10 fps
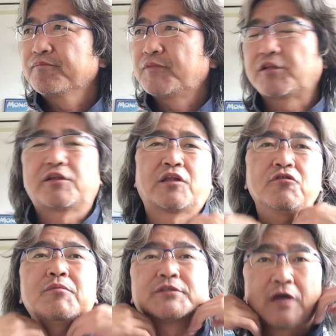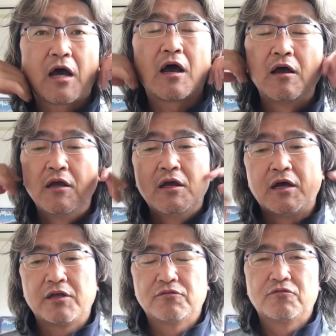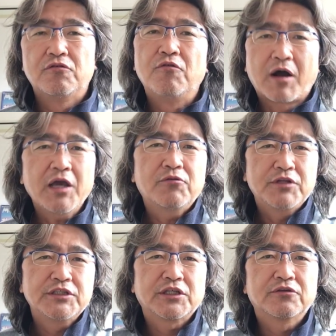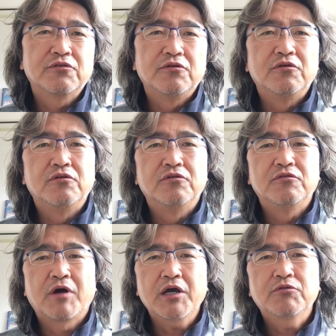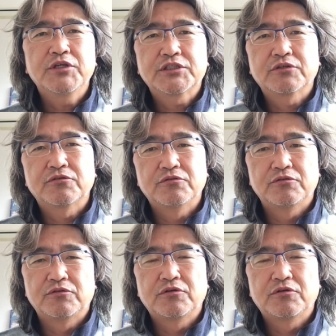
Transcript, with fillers: だって例えばさあの若いお姉ちゃんと若いお姉ちゃんと